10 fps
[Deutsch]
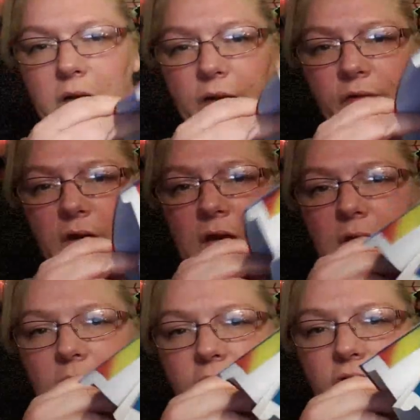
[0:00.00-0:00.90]
das,
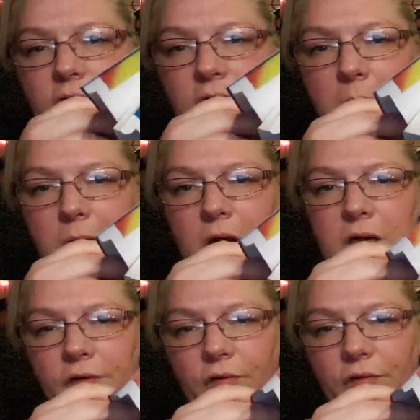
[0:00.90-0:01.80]
also eine Kamera
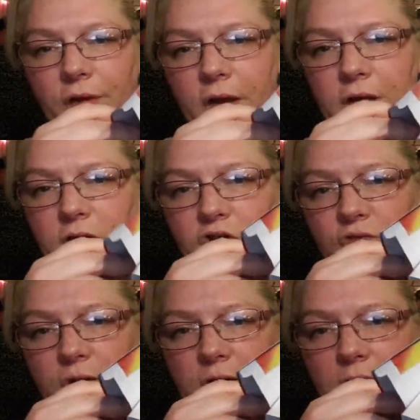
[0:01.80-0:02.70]
das zu zeigen ist
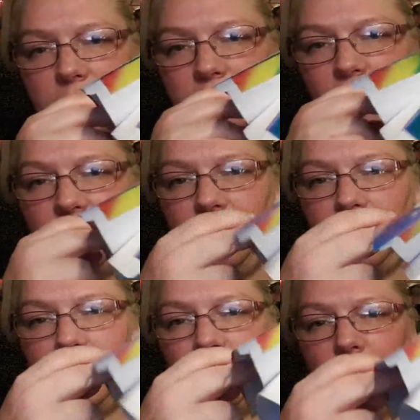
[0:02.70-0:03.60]
schwer, aber es ist
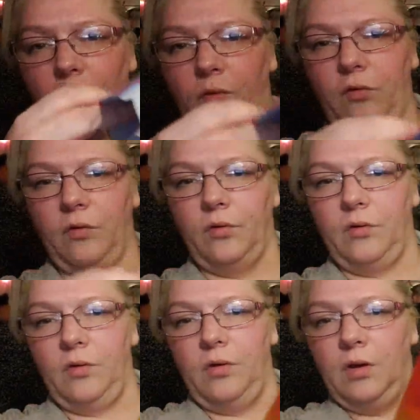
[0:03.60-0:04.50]
wirklich süß.
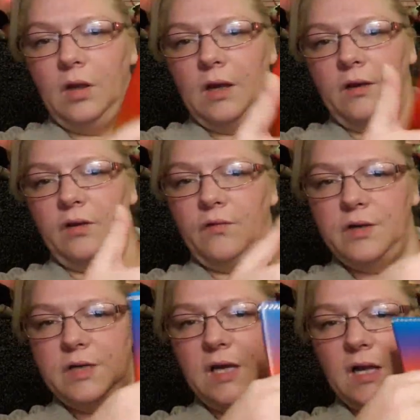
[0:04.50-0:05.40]
Also ich
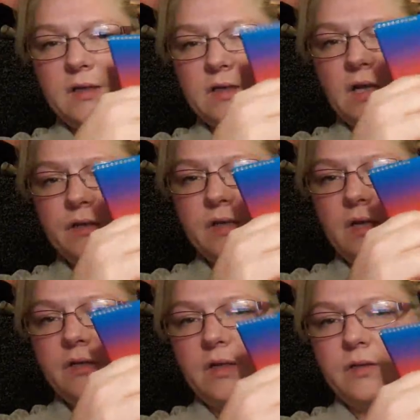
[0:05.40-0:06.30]
finde die ganz, ganz,
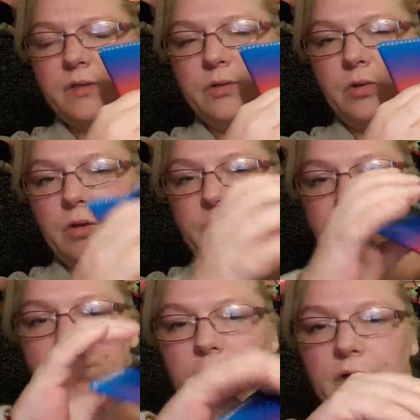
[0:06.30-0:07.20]
ganz, ganz toll,
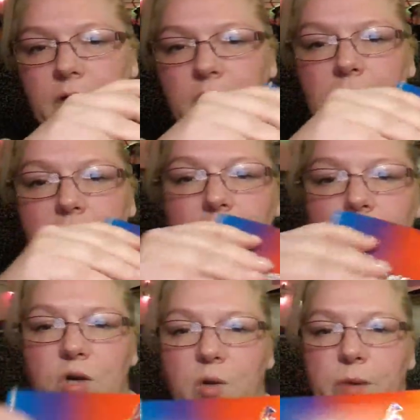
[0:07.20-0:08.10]
diese
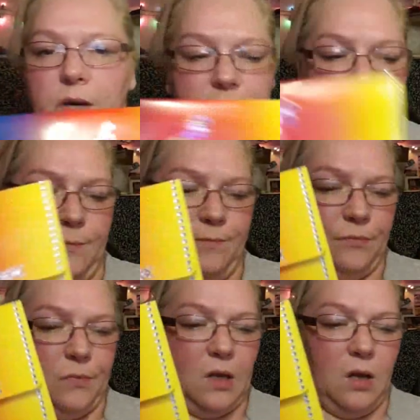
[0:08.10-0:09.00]
Goodie Bags.
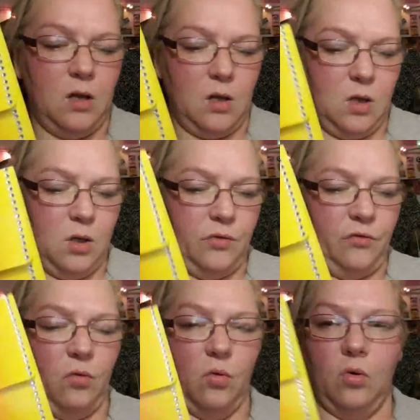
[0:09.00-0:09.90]

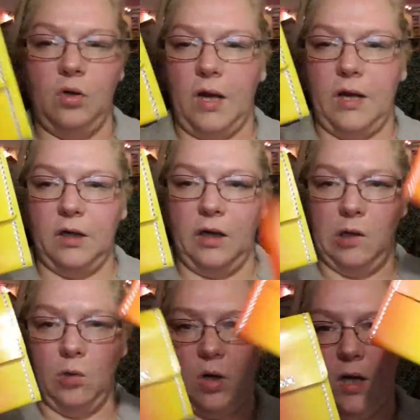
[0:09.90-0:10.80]
So, und einen kriegt
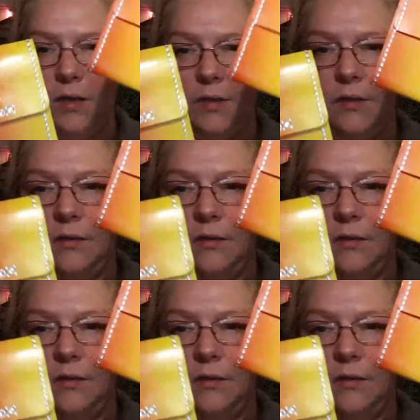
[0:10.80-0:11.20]
Lukas